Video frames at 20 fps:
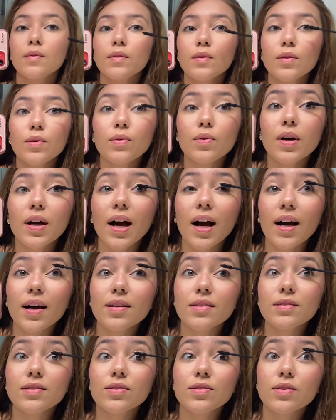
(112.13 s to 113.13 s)
No
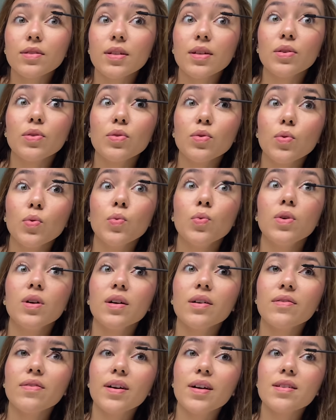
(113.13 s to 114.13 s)
caso, eu
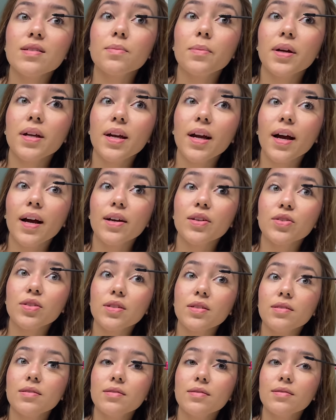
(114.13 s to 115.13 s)
nunca faço
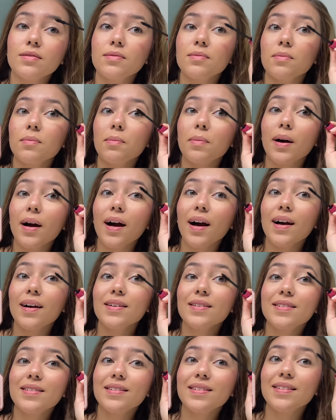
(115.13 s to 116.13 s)
maquiagem,
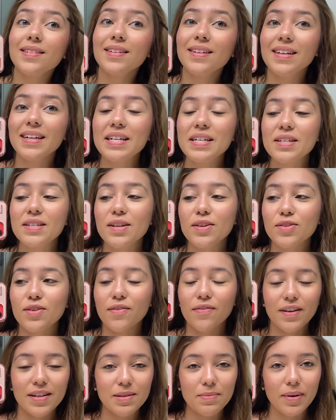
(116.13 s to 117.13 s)
mas eu só
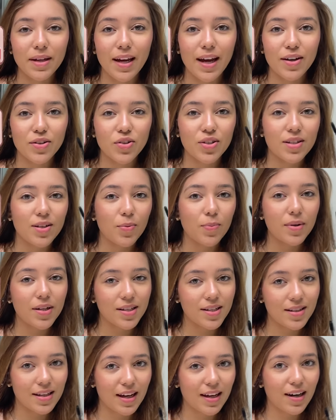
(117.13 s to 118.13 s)
faço maquiagem se eu
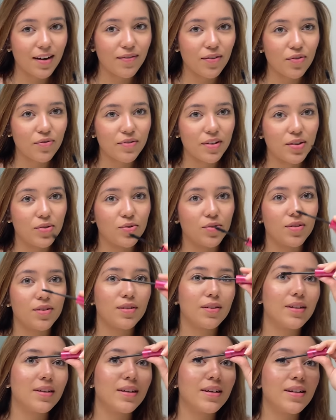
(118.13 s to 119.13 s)
precisar gravar um vídeo.
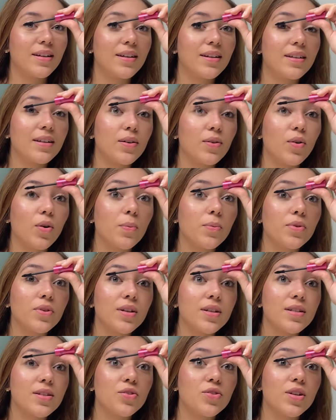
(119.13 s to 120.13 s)
Então, como eu
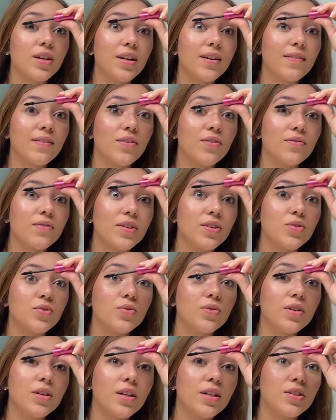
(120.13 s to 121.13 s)
decidi gravar um
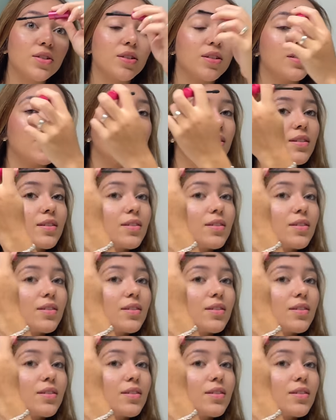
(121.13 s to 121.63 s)
vídeo hoje,